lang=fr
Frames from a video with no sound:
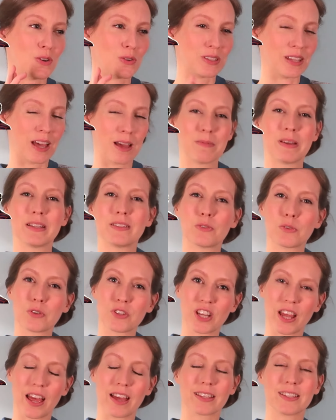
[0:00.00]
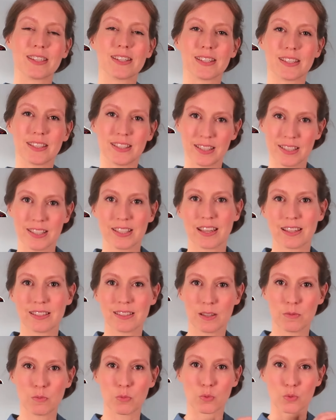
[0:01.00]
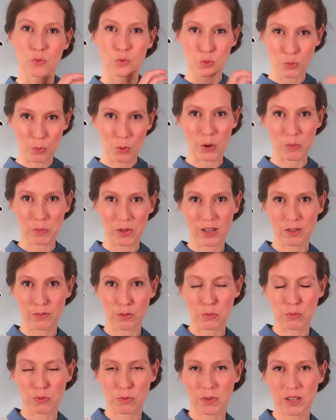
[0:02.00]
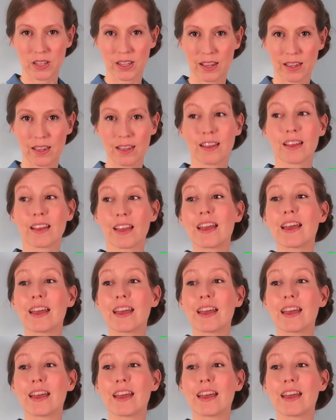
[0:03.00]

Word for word: le dramaturge à qui j'ai dédicacé mon tout premier livre publié